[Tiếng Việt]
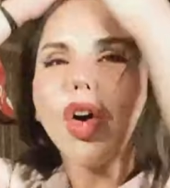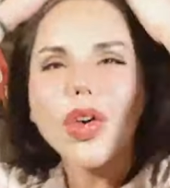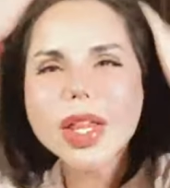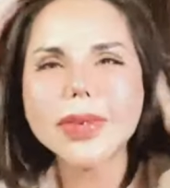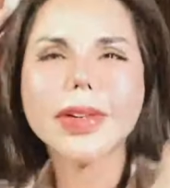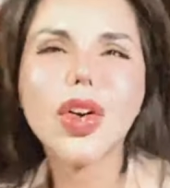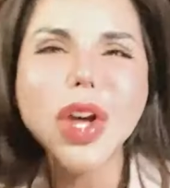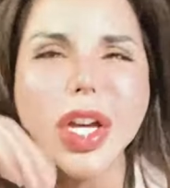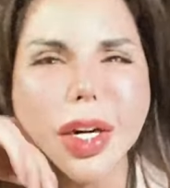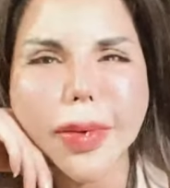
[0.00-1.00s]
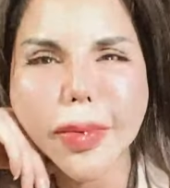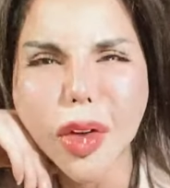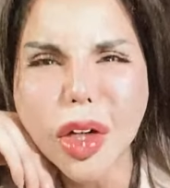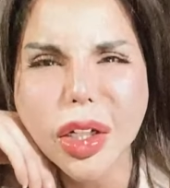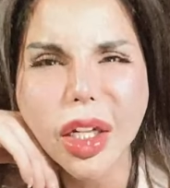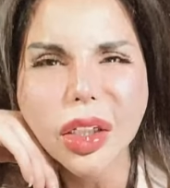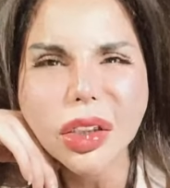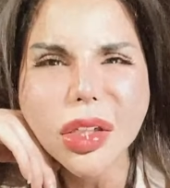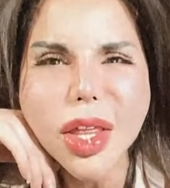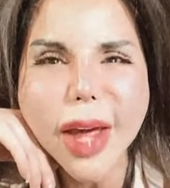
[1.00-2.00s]
Ủa sao mà khuya rồi mà mọi người
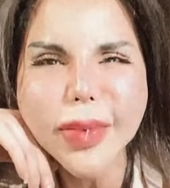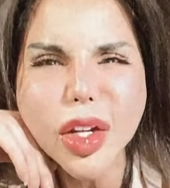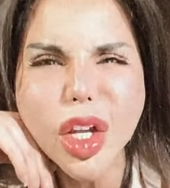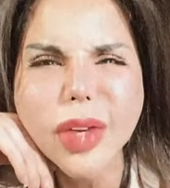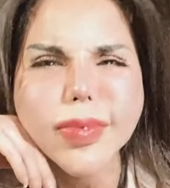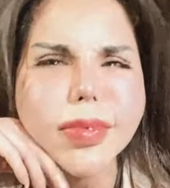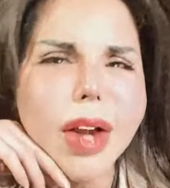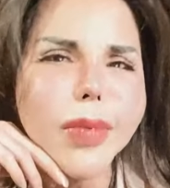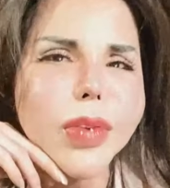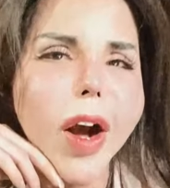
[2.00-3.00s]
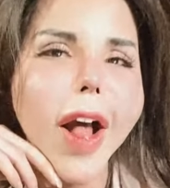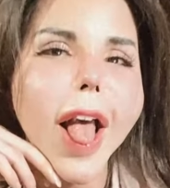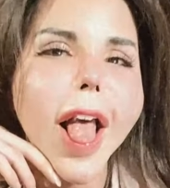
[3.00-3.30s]
vẫn xem livestream đông vậy?